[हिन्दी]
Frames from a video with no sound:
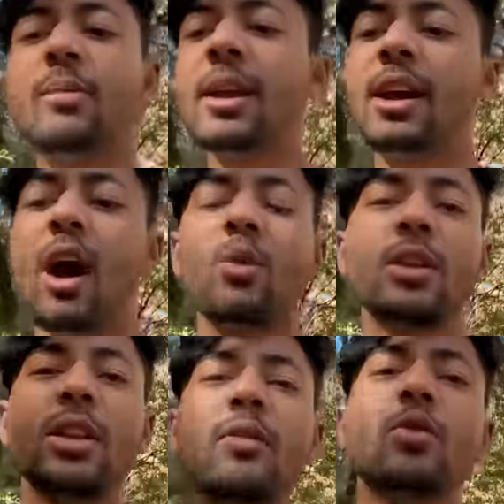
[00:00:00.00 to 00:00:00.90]
मेरे गांव की
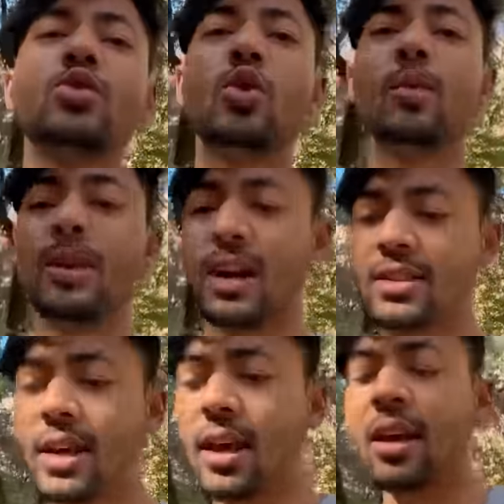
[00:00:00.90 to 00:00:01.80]
तरफ को जो भी
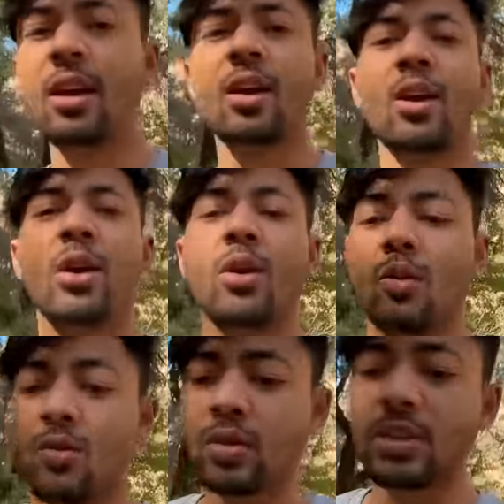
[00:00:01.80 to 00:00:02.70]
रास्ते हैं
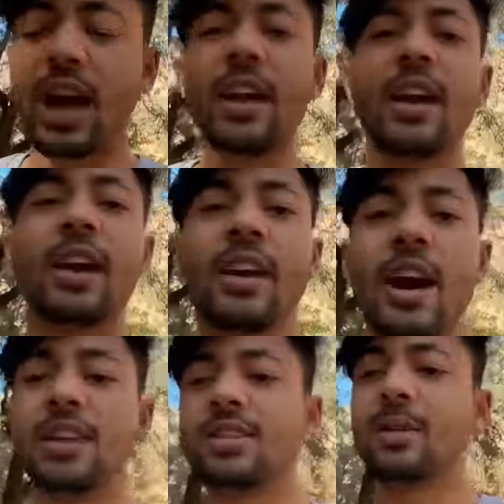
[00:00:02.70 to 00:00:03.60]
वो सारे
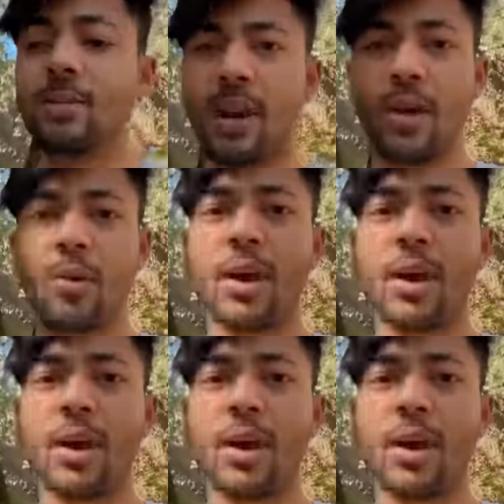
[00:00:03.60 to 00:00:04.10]
हरियाली से भरे हुए